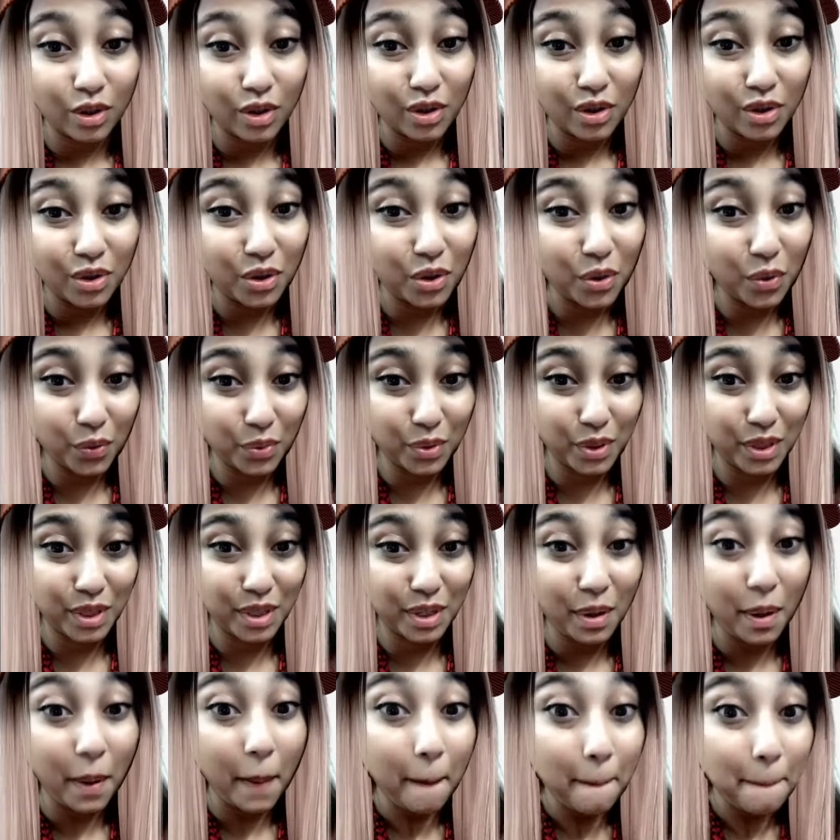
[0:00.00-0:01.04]
দোস্ত
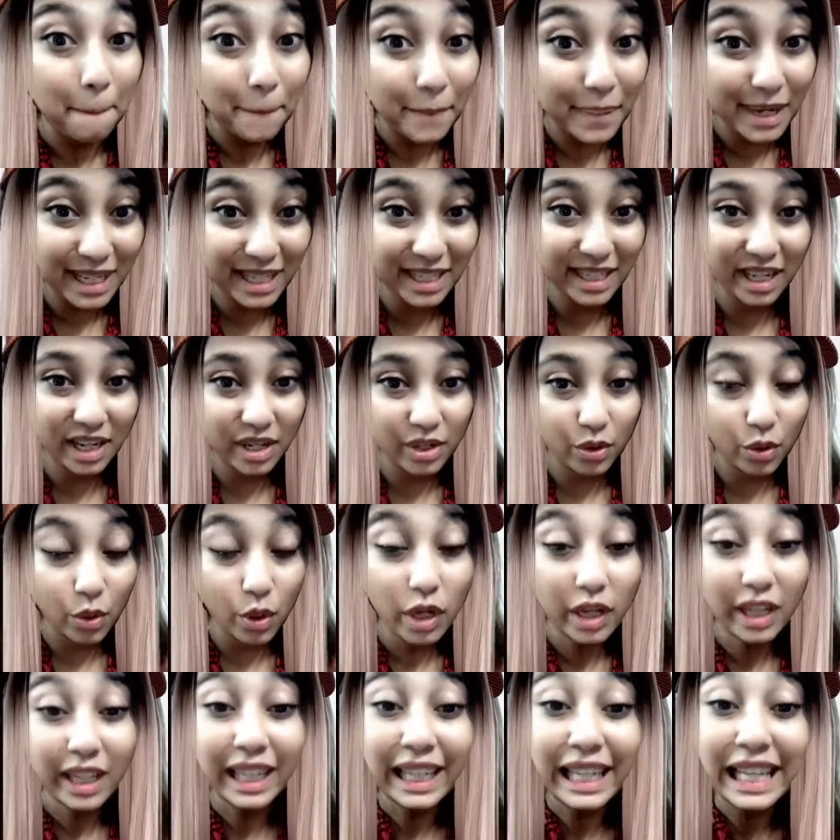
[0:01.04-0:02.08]
বিশ্বাস কর
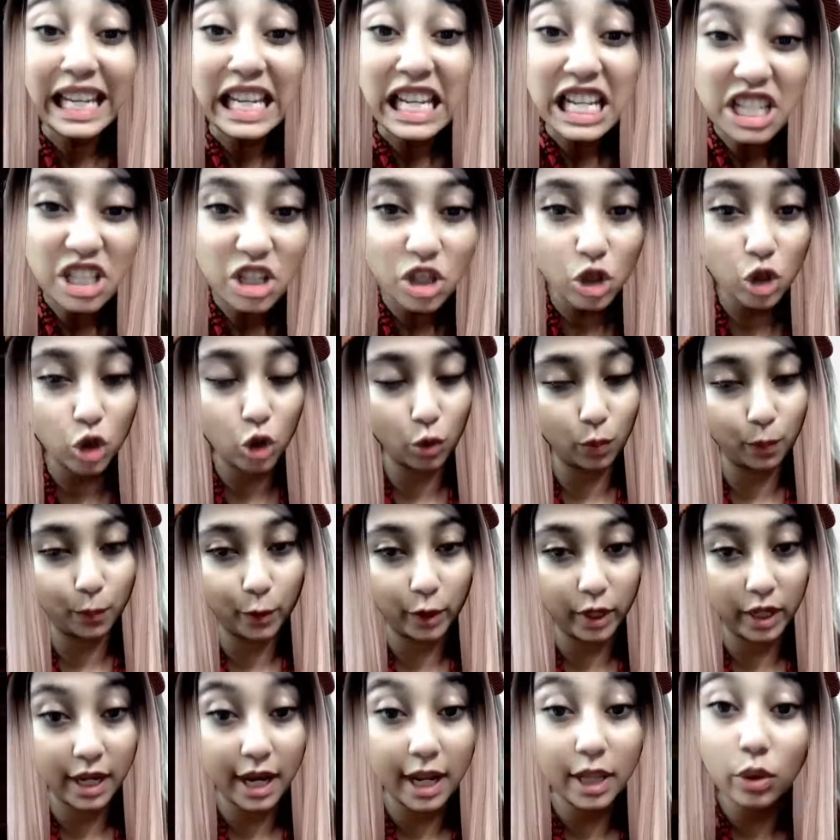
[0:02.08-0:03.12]
কিচ্ছু পড়ি
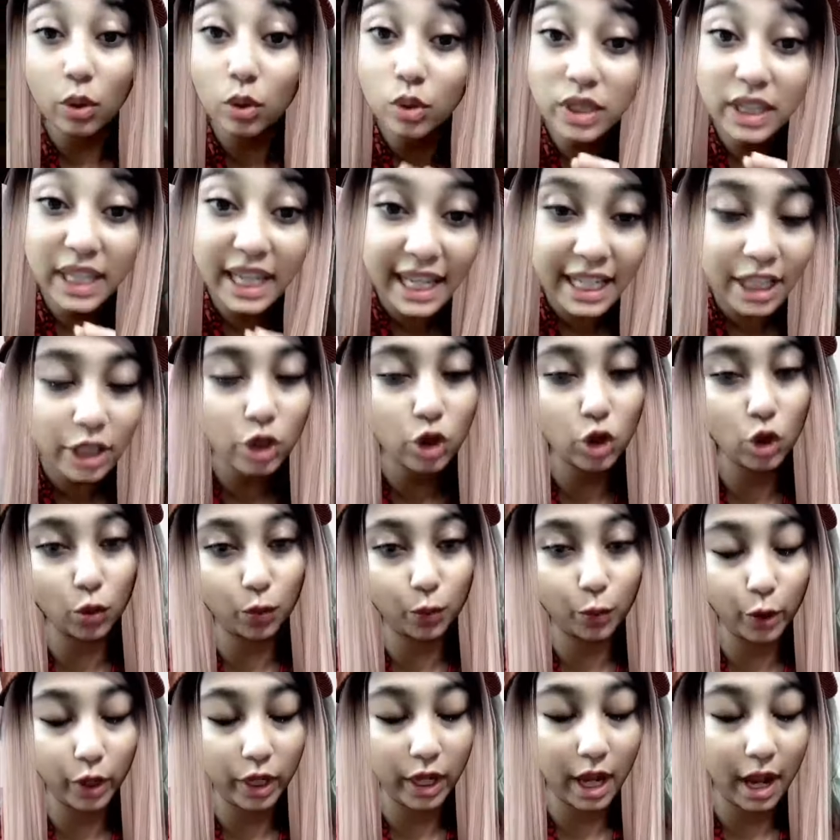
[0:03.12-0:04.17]
নাই দোস্ত কিচ্ছু
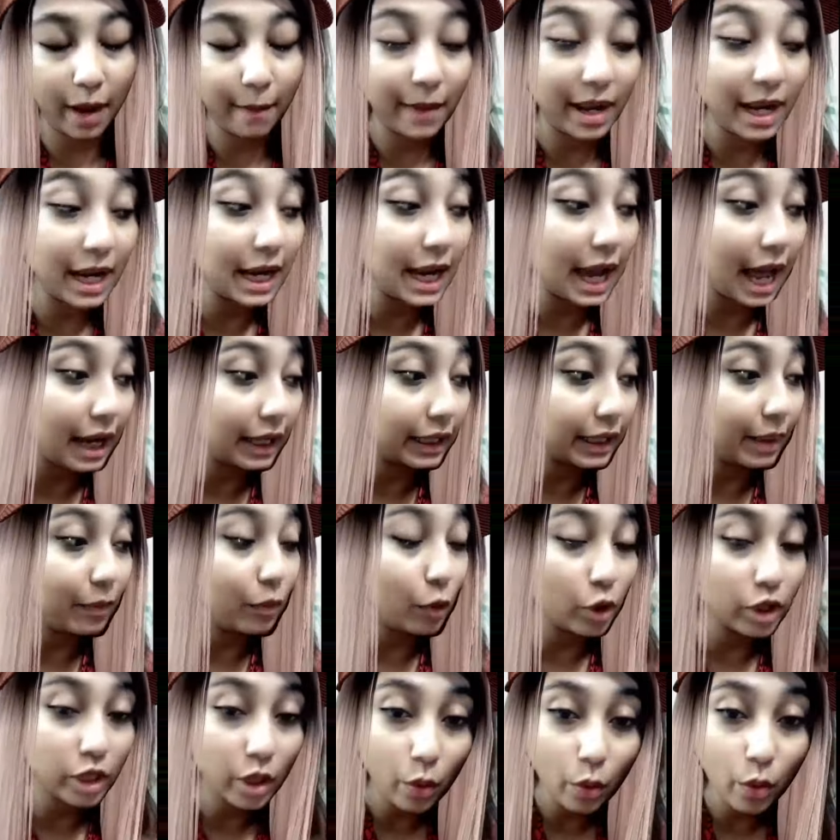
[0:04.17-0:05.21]
পড়ি নাই মানে কালকে
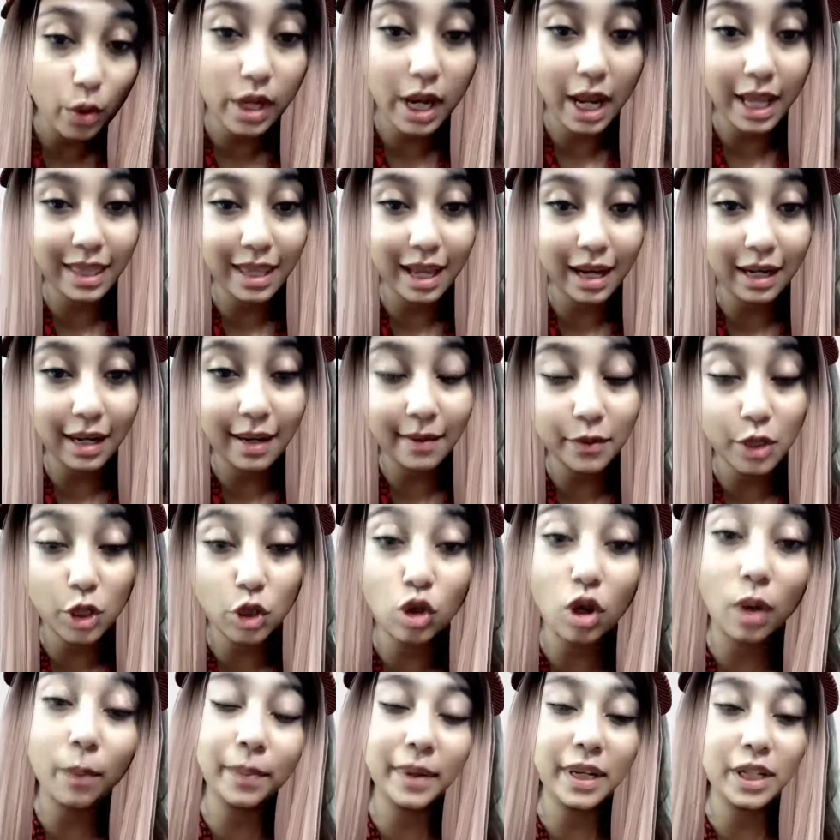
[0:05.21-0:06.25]
বইটা উল্টায় দেখলাম যে
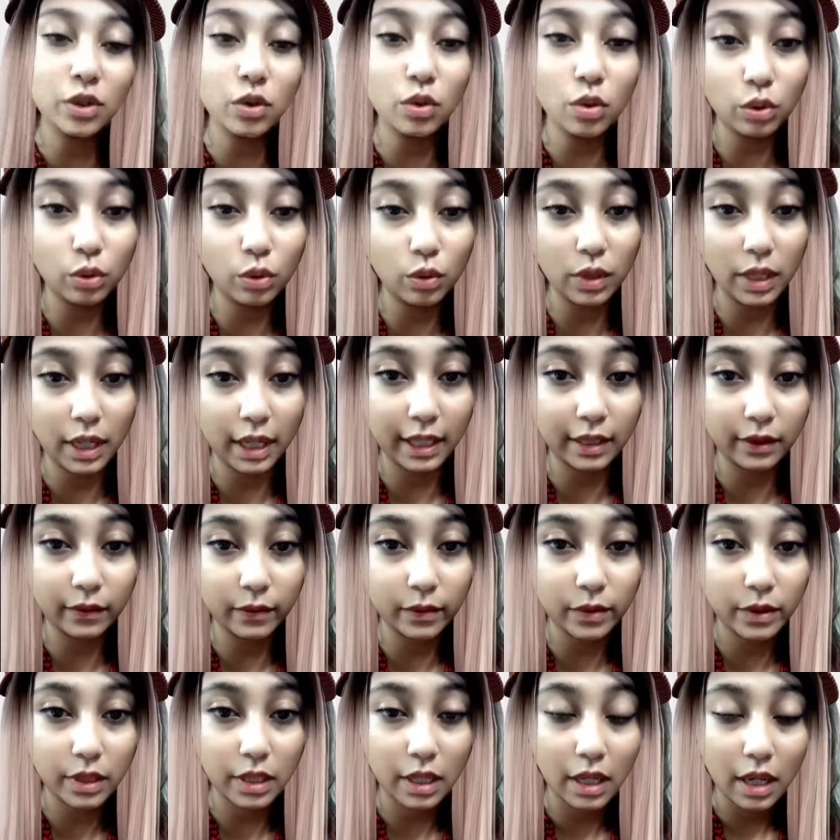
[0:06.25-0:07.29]
সব কিছু নতুন লাগে
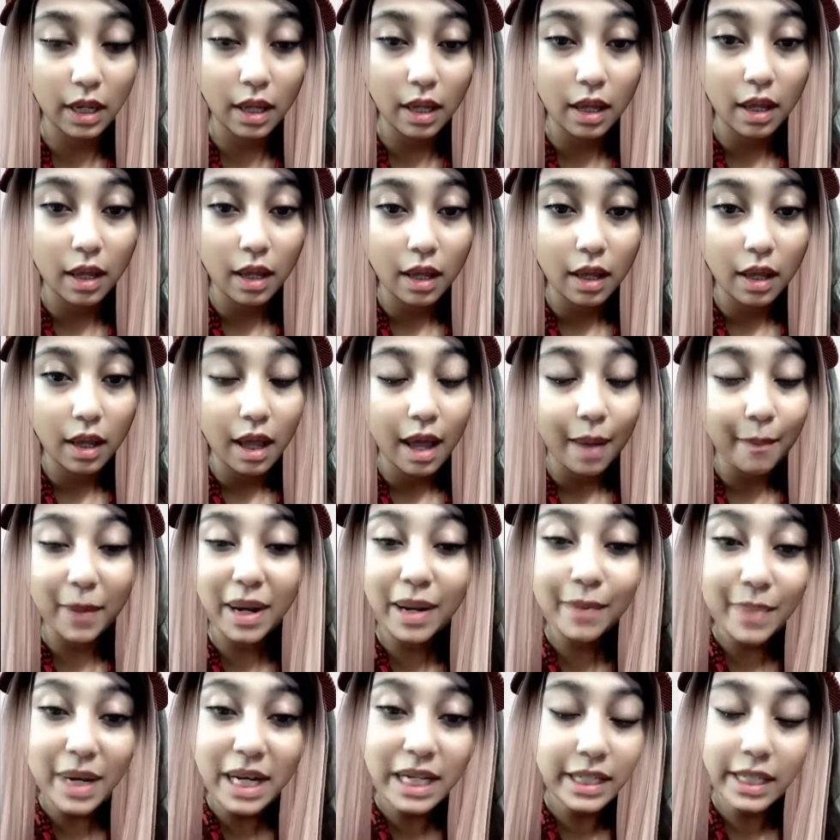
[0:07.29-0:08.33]
দোস্ত মানে
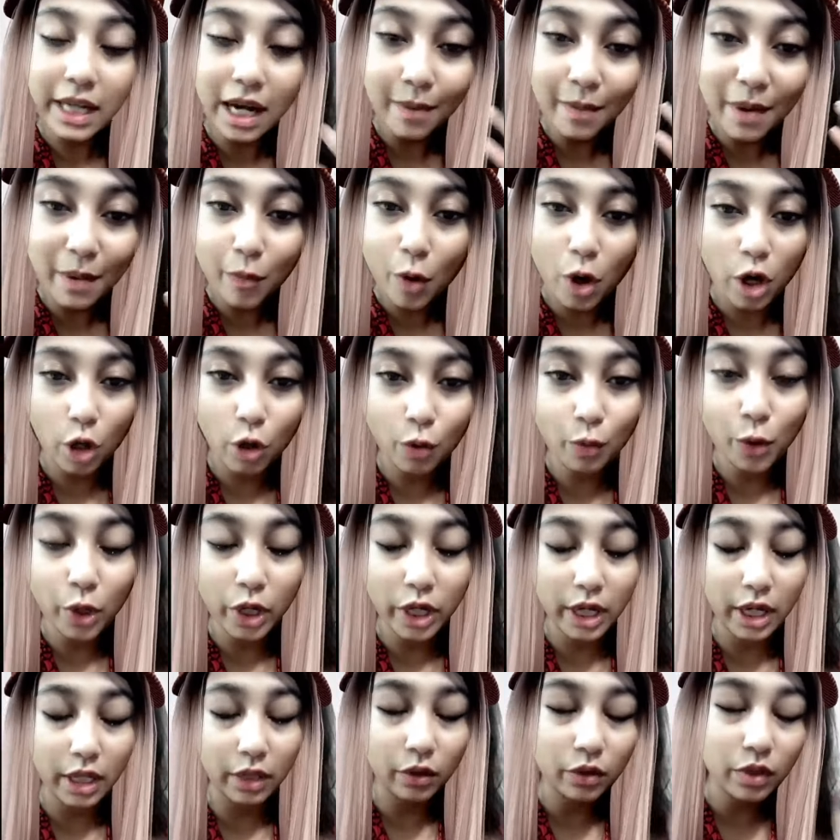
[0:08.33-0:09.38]
মিড টার্মে পড়াও মনে
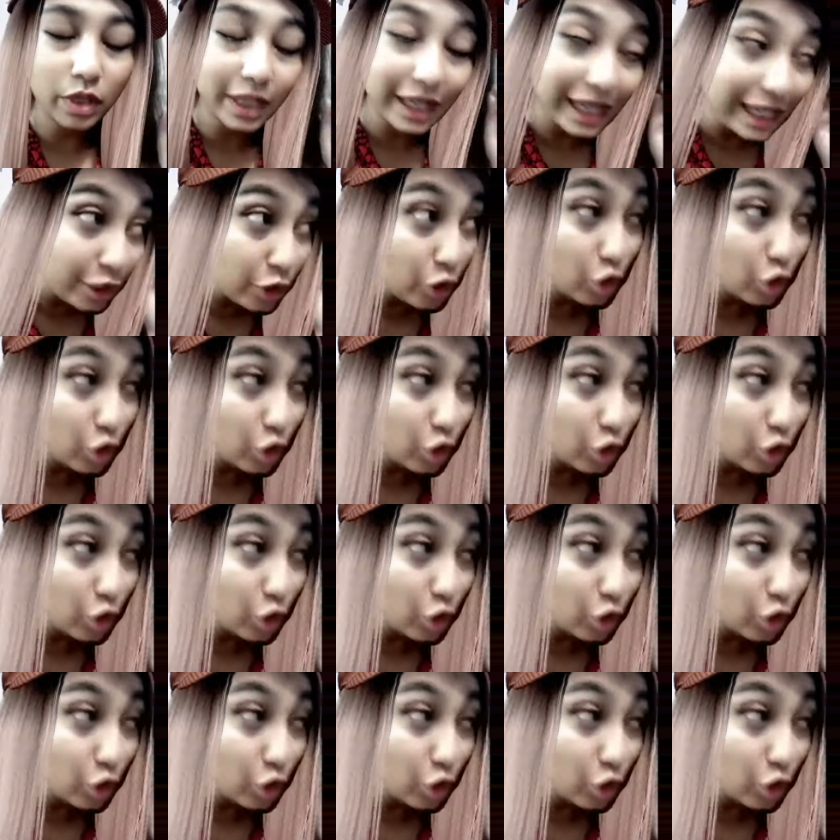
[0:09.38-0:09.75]
নেই দোস্ত কিচ্ছু